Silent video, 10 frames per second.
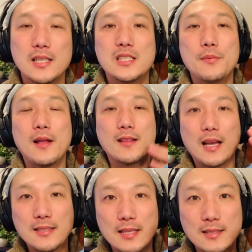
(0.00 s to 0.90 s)
一番
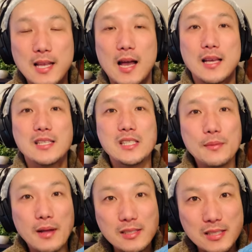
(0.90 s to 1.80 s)
大切な、一
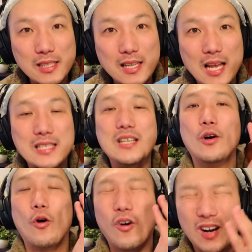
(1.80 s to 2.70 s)
番信頼してい
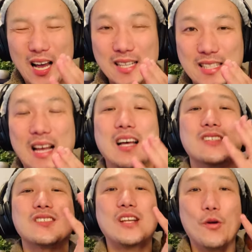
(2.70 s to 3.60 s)
るお母さん、
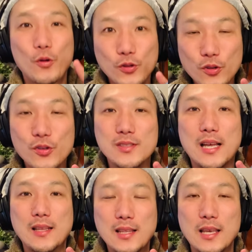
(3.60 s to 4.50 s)
そしてお父
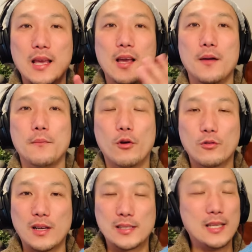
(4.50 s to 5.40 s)
さんに
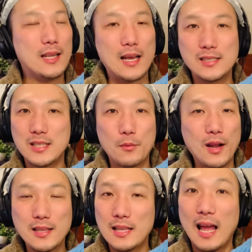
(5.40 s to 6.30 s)
僕は信頼しても
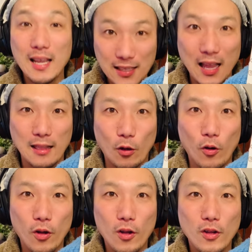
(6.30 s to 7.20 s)
らえてないんだと
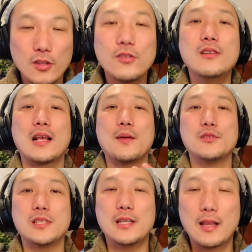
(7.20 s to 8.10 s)
いうふうな気
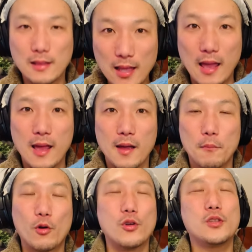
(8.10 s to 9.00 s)
持ちになって、
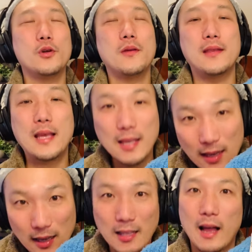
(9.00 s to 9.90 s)
僕一人ではでき
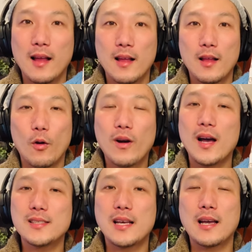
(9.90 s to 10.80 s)
ないんだ、お
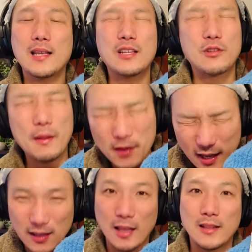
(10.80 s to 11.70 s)
母さんがいないとダメ
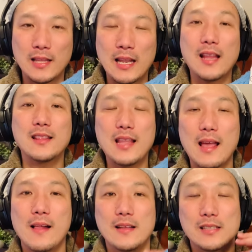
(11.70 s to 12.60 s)
なんだってなって、
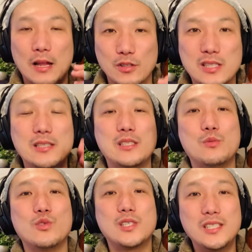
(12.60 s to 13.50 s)
あのし自
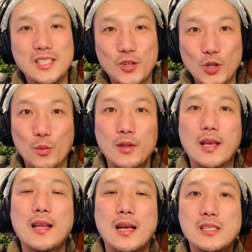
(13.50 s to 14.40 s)
分を信じることもで
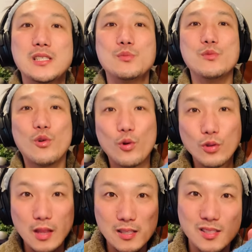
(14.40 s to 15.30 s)
きないし、自分を肯
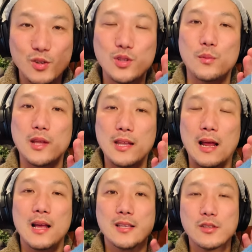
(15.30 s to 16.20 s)
定することもできな
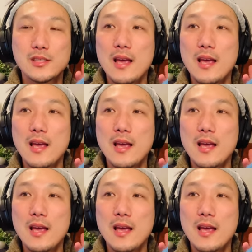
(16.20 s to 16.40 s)
い、そし